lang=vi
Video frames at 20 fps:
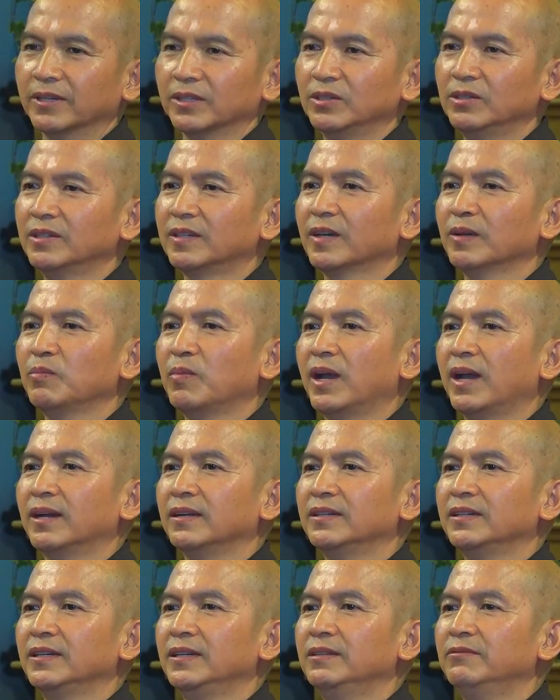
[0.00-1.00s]
thưa các bạn,
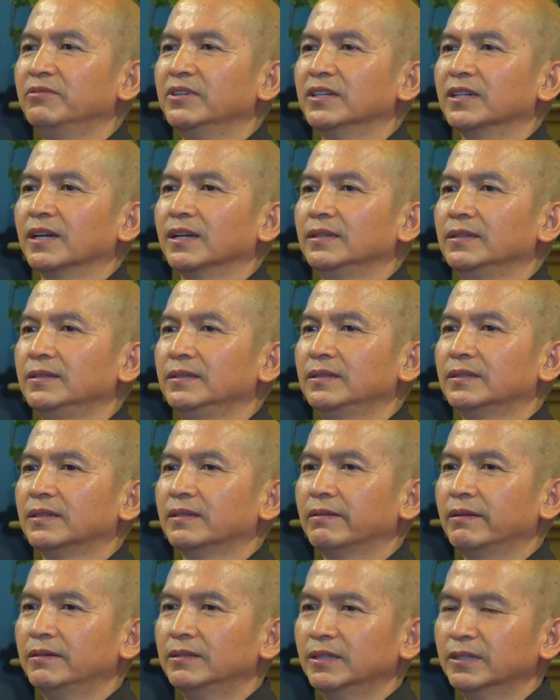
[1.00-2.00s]
khi vị ấy
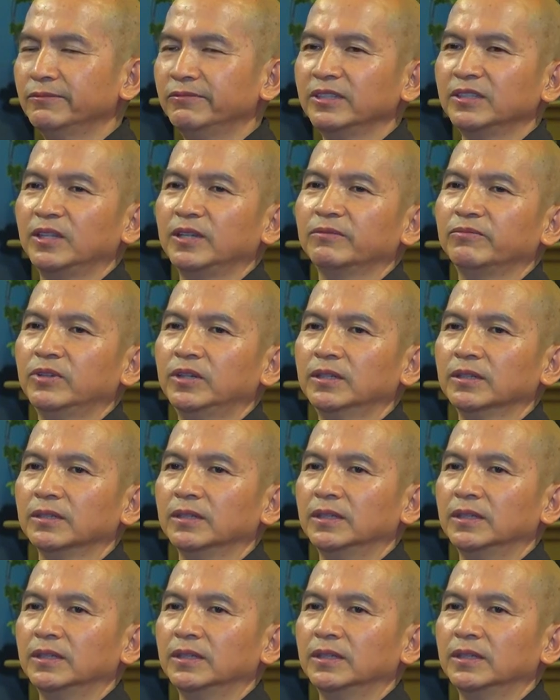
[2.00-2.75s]
hứa với Thiên Phước